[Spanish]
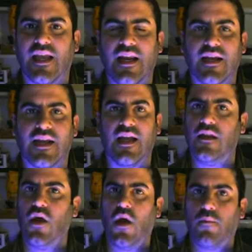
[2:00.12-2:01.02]
en el
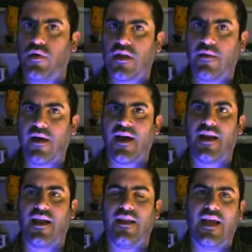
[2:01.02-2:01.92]
canal. Podéis
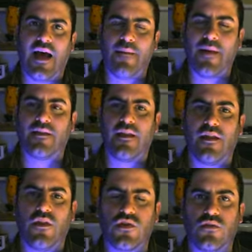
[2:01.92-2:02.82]
trabajar a partir
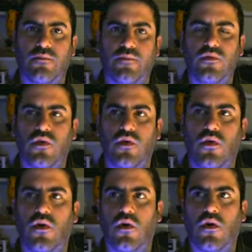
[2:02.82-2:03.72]
de
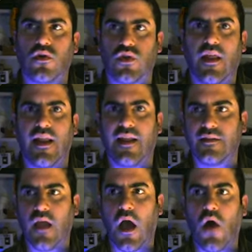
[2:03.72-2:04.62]
2.91. 8 en
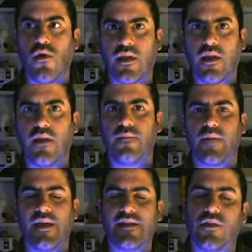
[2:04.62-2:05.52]
adelante, aunque
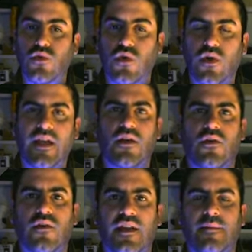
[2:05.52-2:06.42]
este tutorial
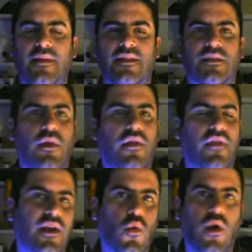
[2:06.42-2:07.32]
concretamente se puede
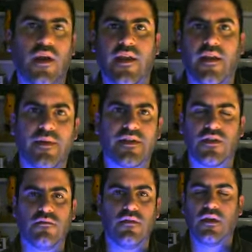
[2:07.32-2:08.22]
hacer en cualquier
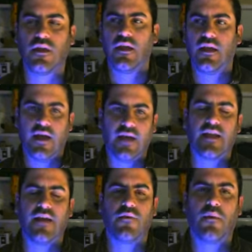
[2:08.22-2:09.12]
versión,
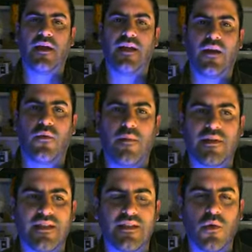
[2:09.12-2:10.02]
hasta en una alguna
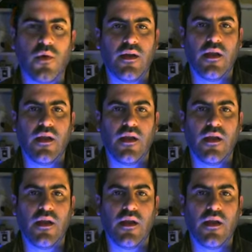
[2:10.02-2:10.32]
más antigua,